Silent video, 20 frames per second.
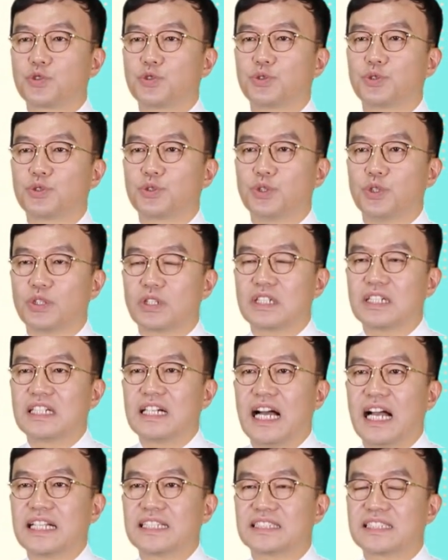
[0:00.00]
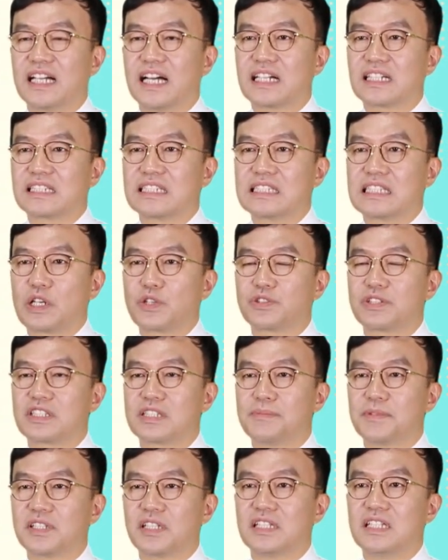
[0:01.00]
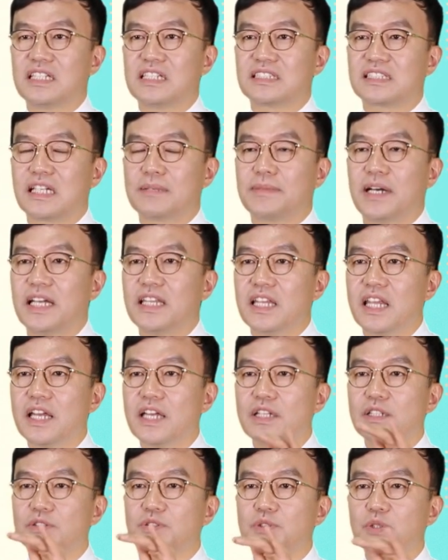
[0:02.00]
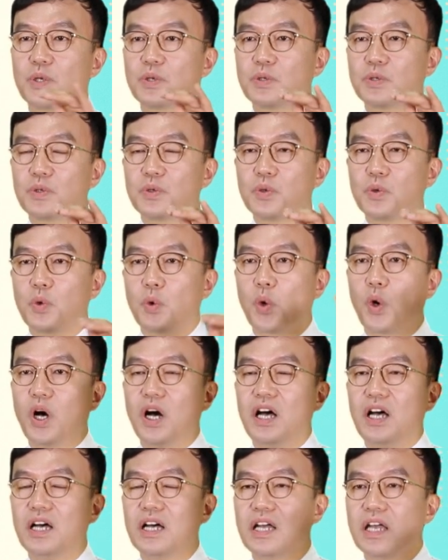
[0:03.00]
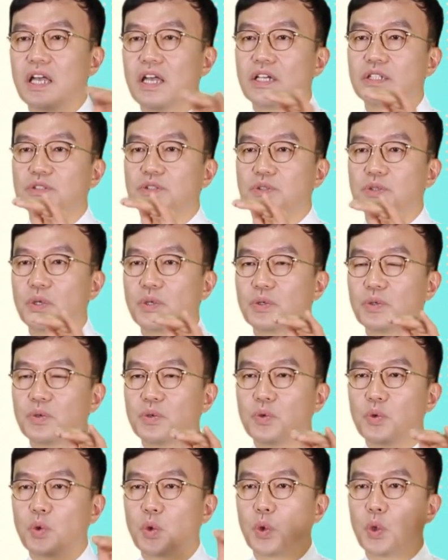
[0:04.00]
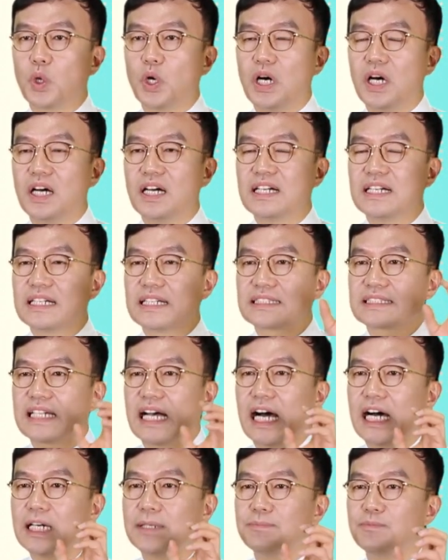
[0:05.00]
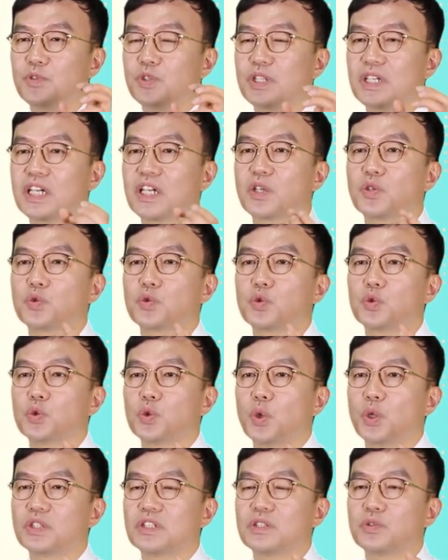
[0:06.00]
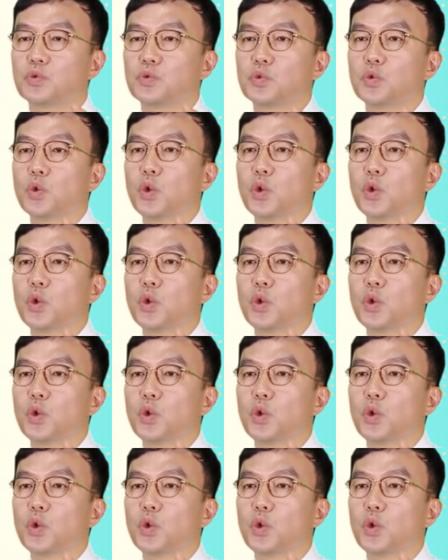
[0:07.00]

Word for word: 중국 한자 그대로 쓰시면서 읽을 때만 중국어, 중국어 자음 뒤에 우어는